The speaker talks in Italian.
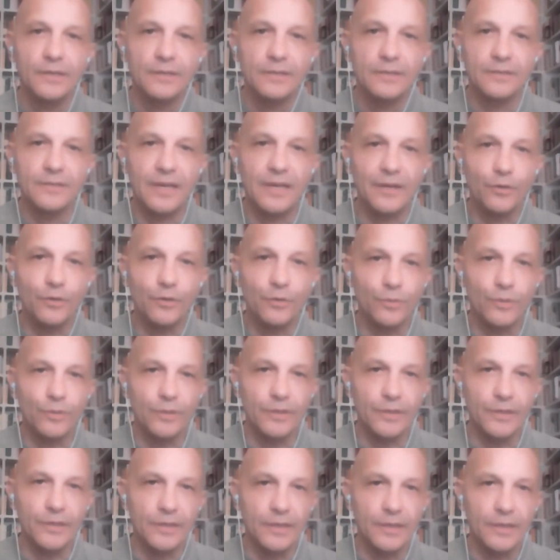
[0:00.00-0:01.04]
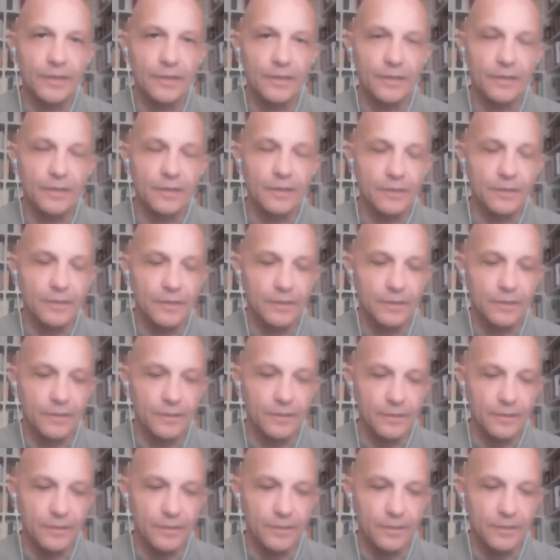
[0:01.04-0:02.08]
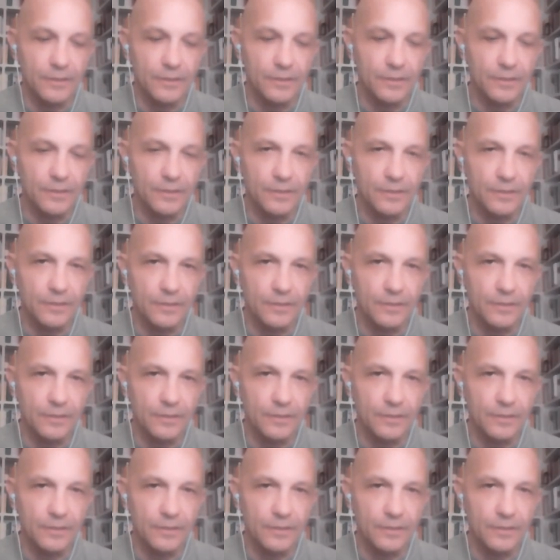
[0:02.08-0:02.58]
da non, eh,